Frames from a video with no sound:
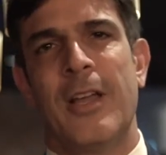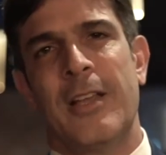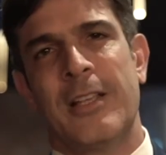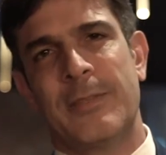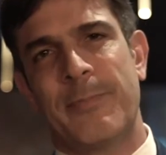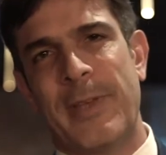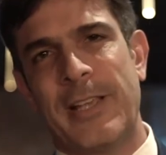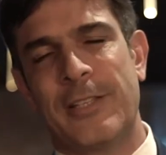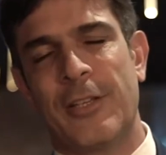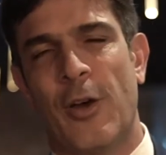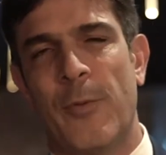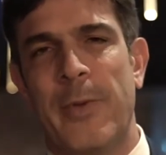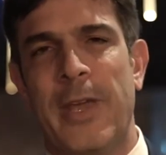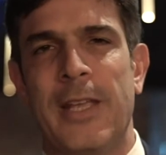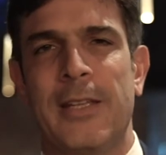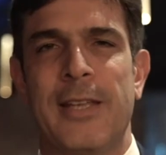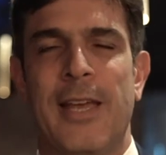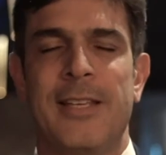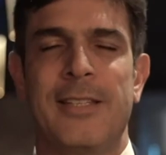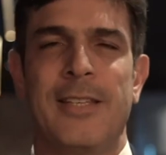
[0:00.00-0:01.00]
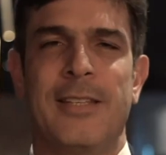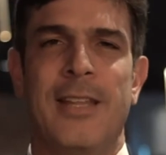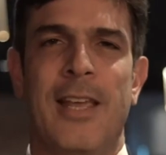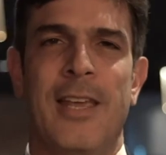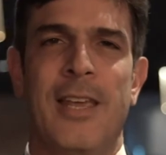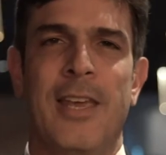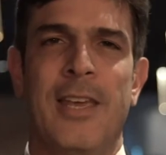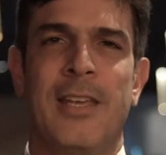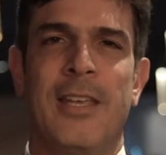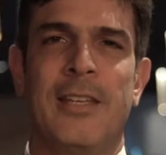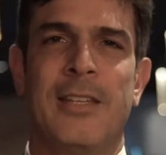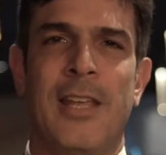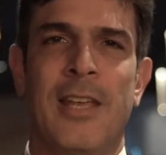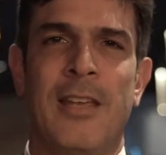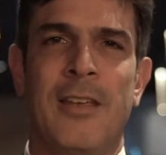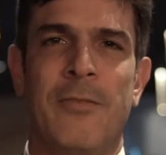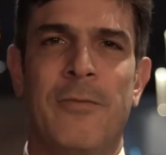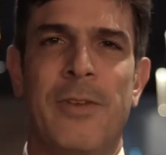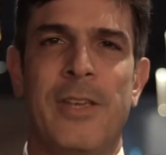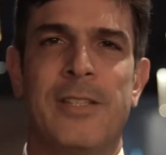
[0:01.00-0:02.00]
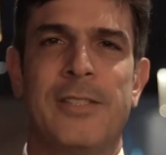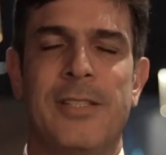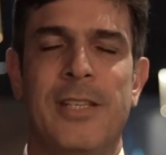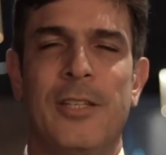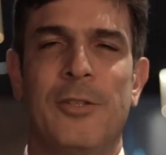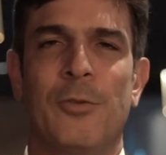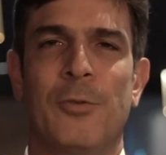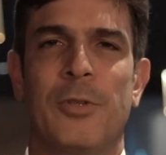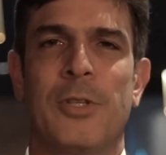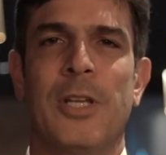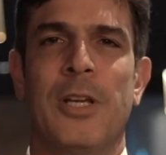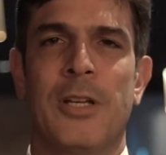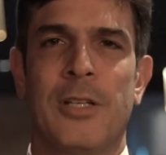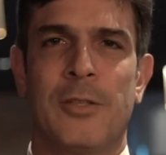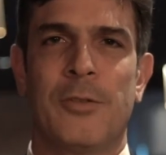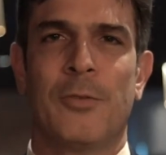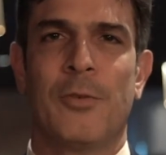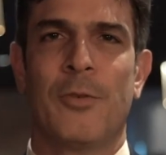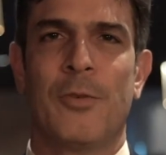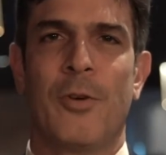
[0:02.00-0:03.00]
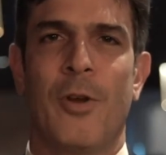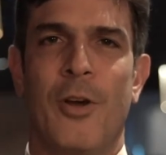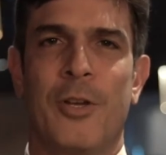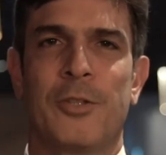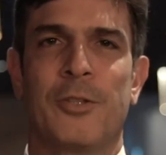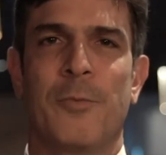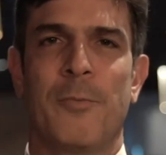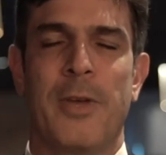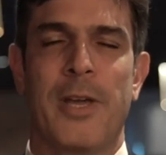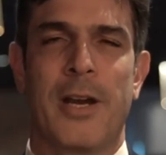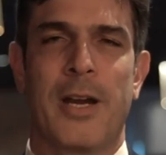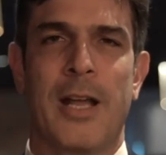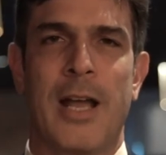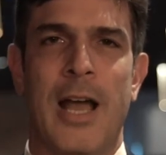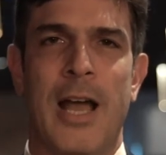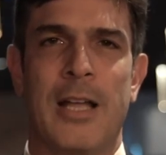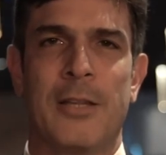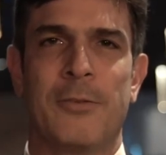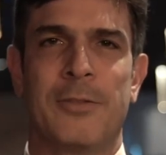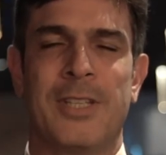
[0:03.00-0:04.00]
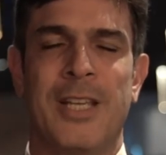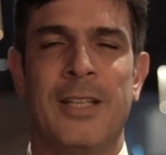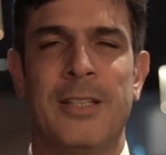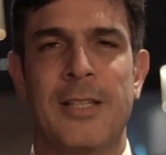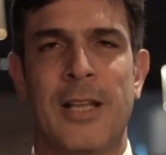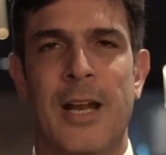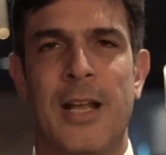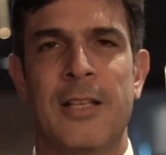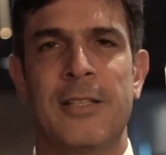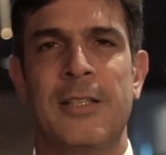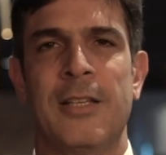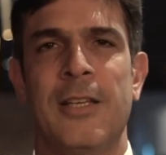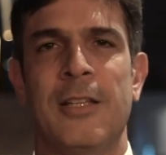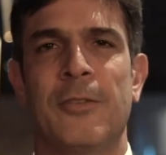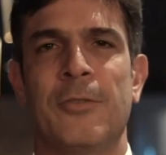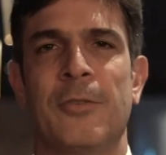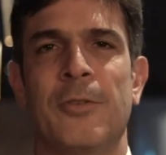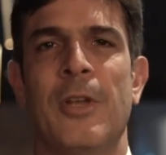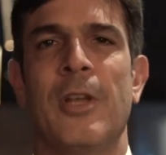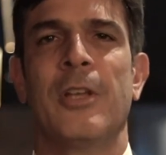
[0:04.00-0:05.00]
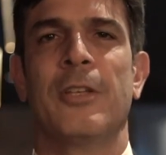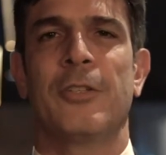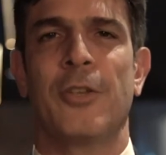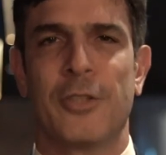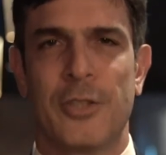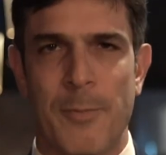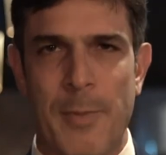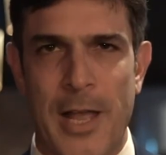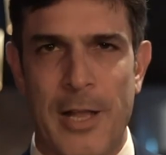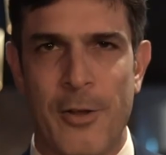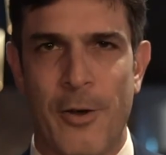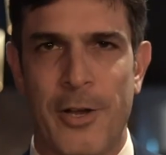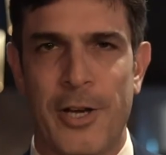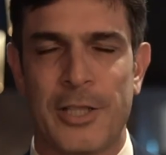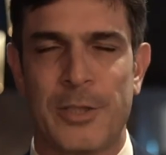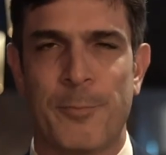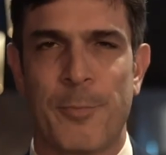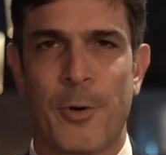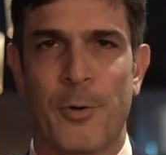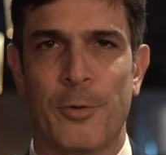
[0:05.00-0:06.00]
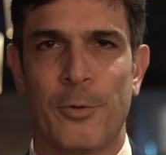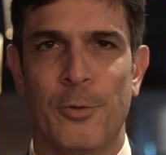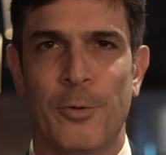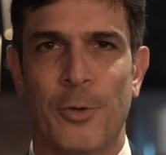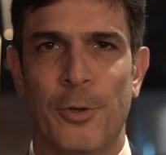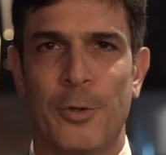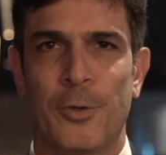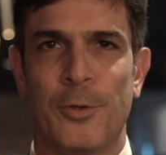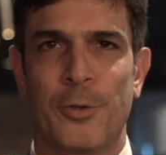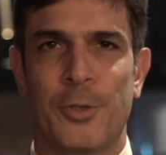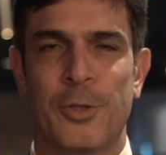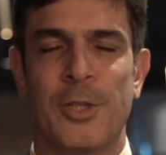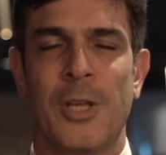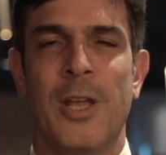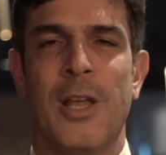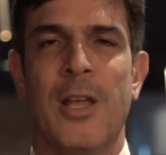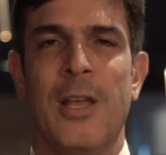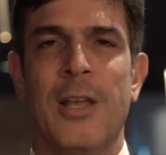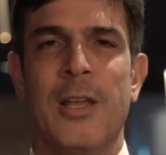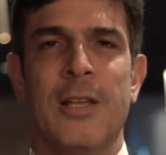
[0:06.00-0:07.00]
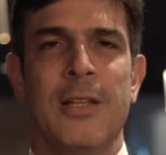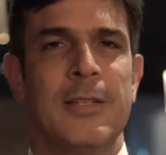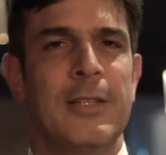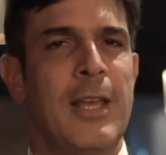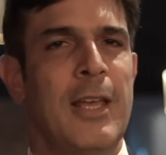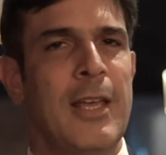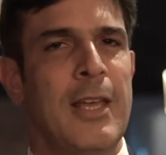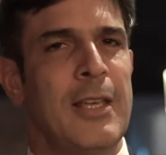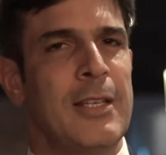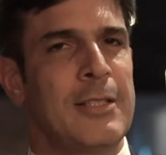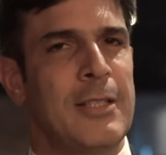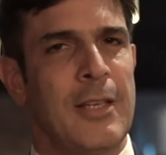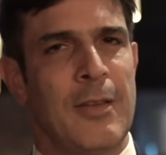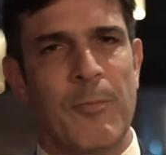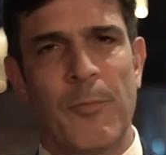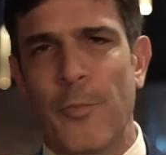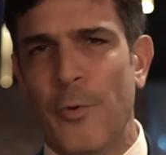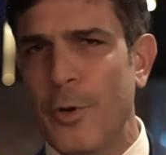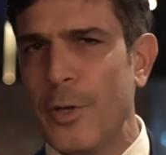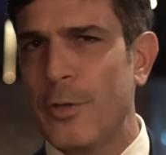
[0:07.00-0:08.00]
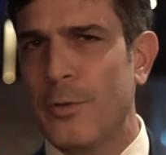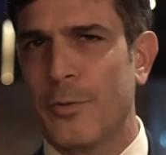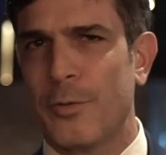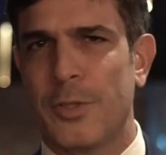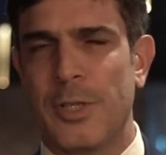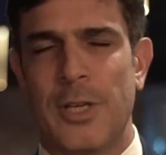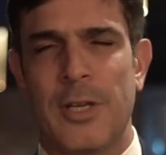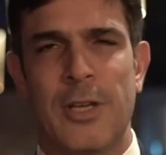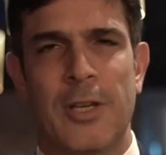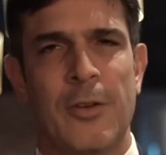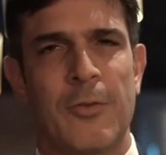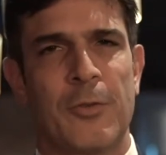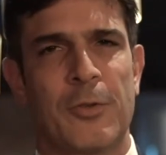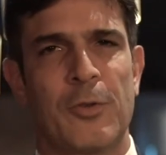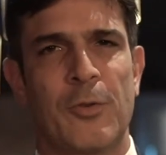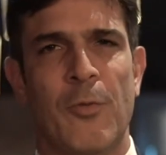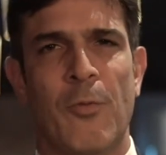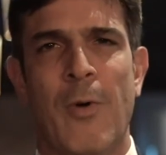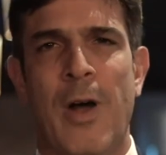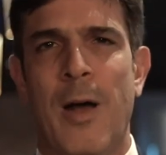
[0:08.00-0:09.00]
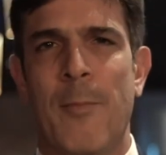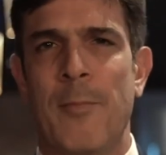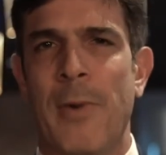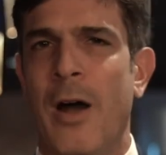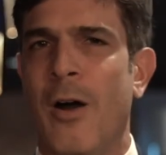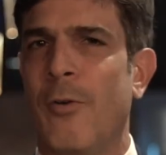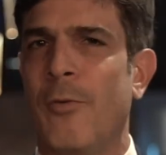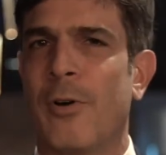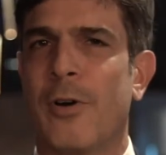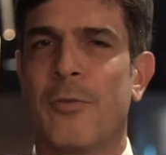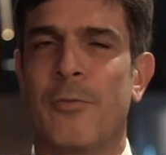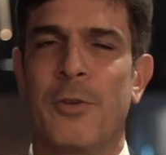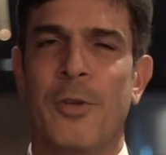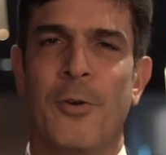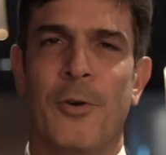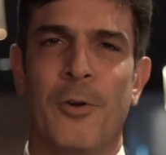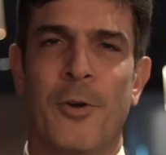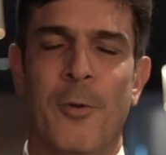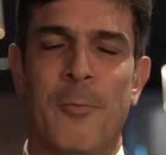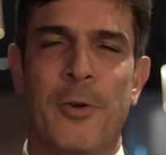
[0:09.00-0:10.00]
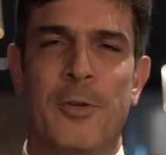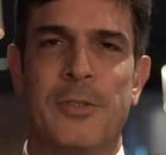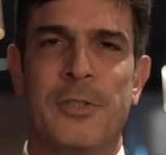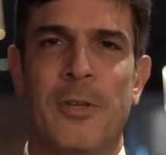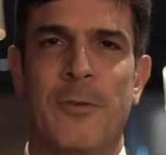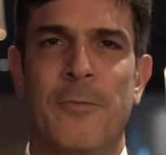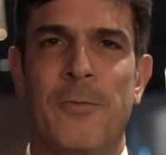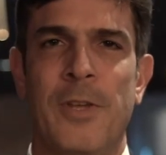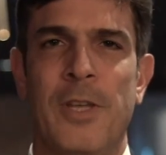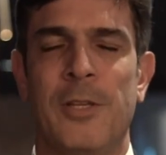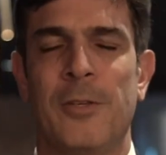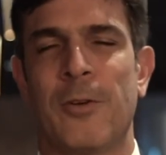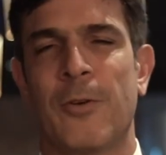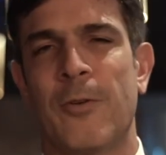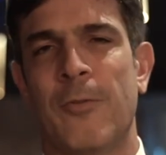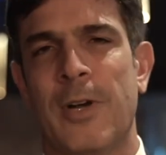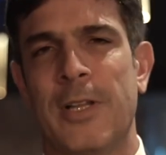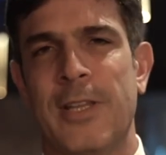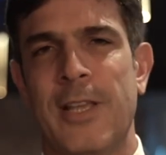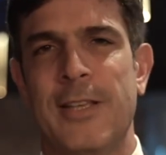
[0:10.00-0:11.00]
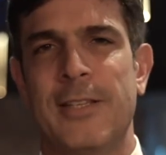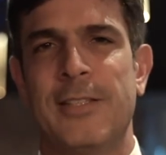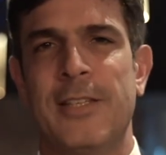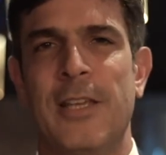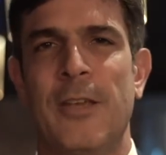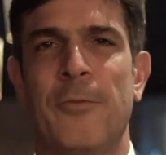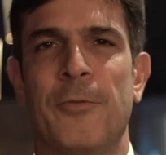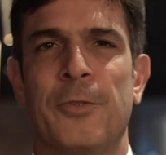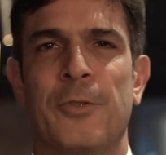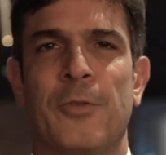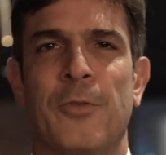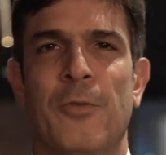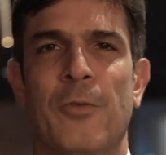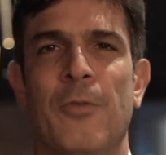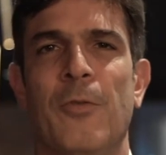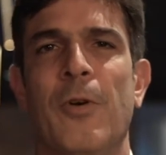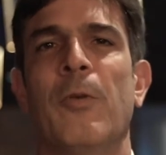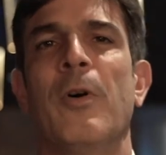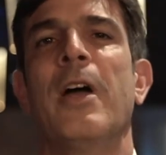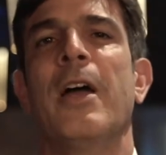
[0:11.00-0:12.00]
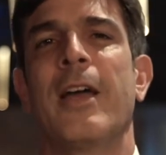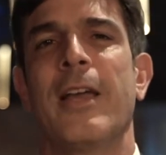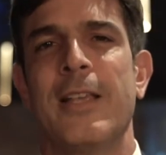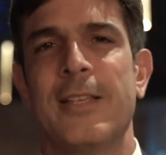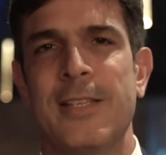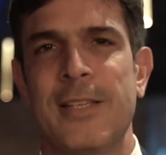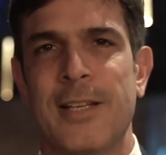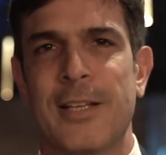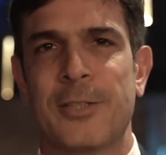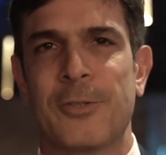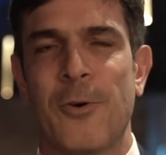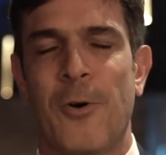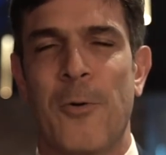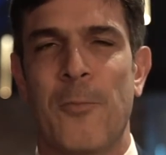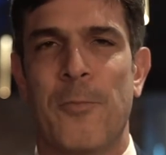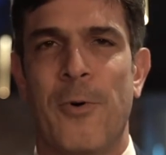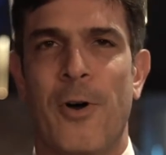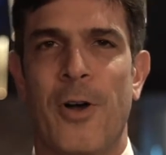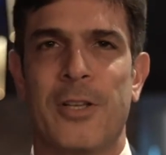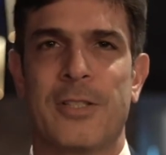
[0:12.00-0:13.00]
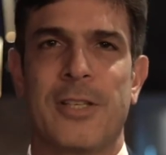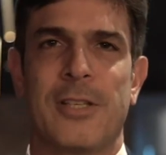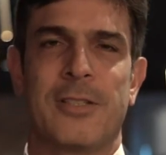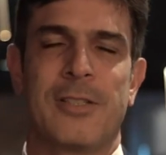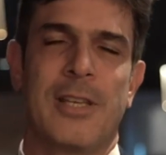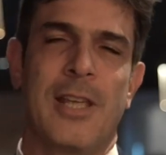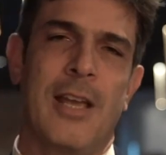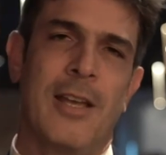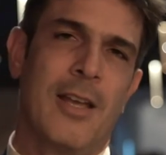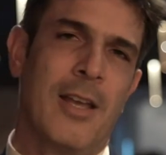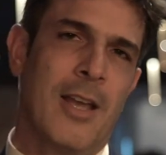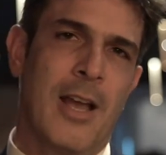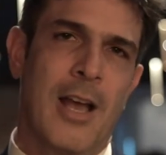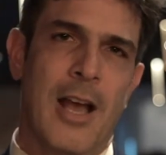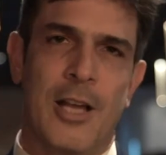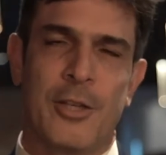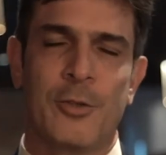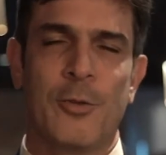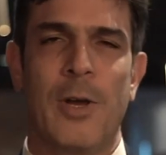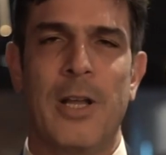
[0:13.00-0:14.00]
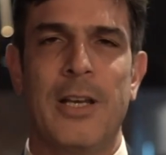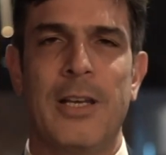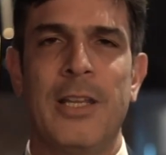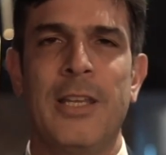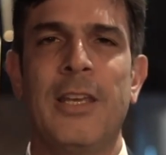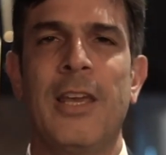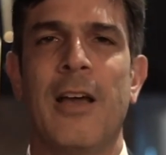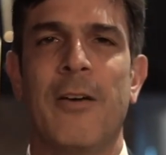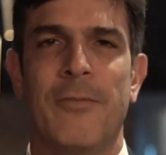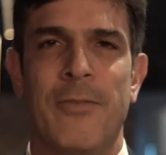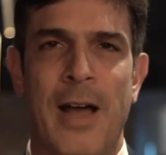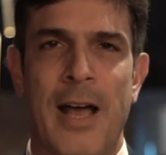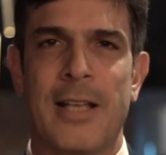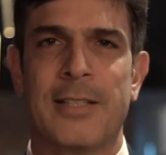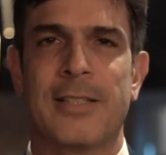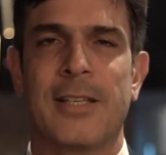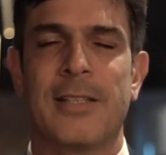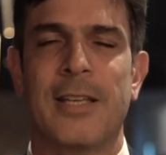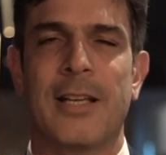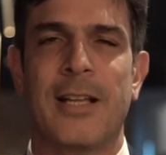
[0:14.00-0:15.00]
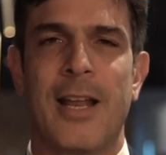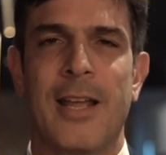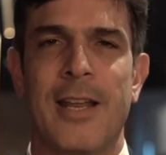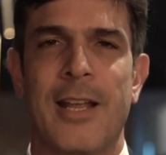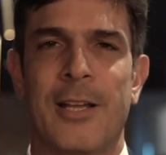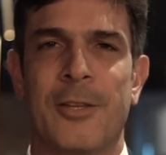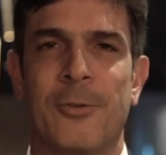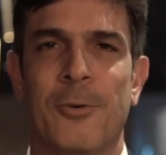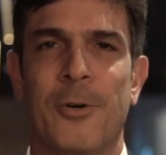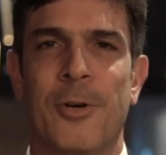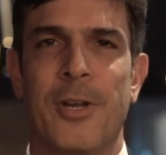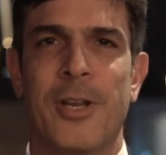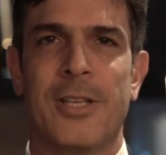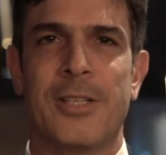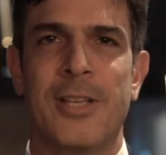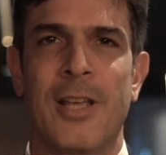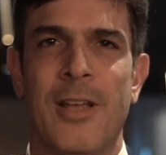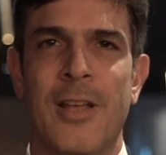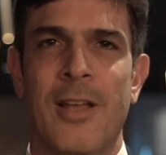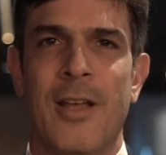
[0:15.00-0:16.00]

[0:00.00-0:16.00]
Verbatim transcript: especialmente a SDI que tem investido tanto no nosso mercado, tem trazido seus melhores produtos desde muitos anos com amálgama, com ionômeros de vidro, com adesivos, com resinas compostas e a sua linha vasta de clareadores.